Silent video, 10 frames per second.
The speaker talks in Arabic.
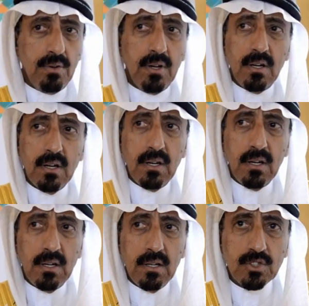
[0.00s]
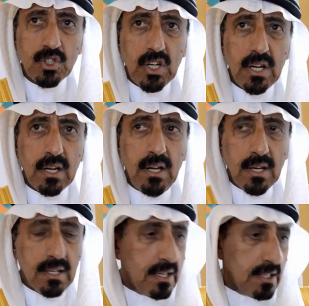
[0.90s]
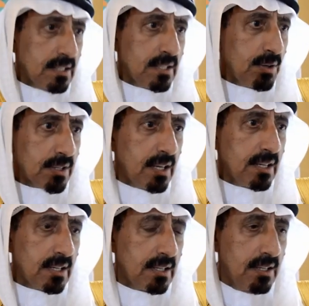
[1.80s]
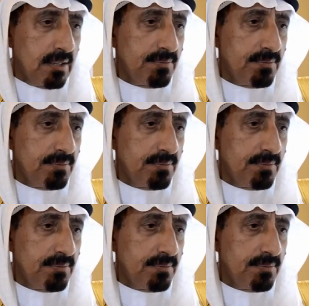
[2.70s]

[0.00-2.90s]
فزيارة الحقيقة تعتبر تاريخية